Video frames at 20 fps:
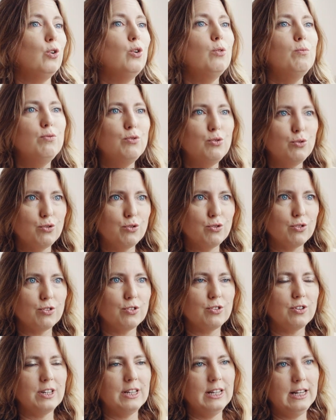le but
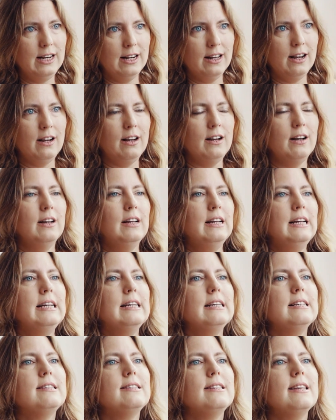qu'il a,
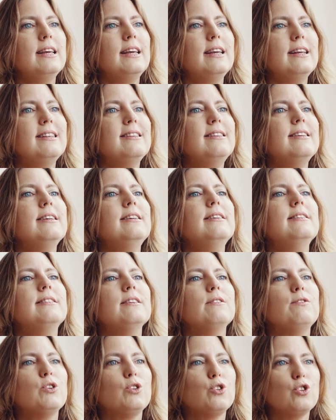c'est
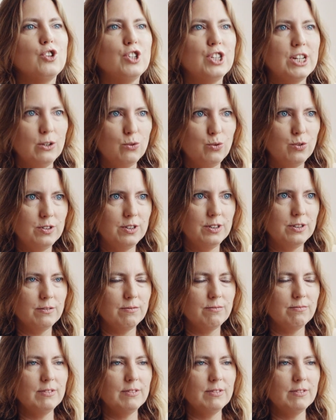déguiser votre jalousie